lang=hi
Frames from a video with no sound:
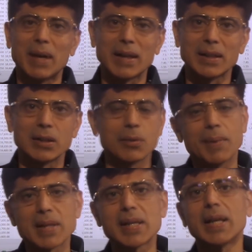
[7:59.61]
बनाते हैं तो
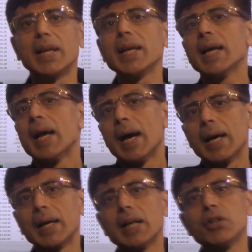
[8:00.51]
बेसिकली
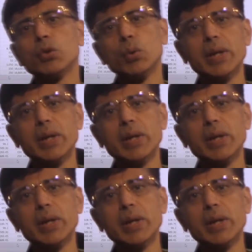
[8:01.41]
अगर यू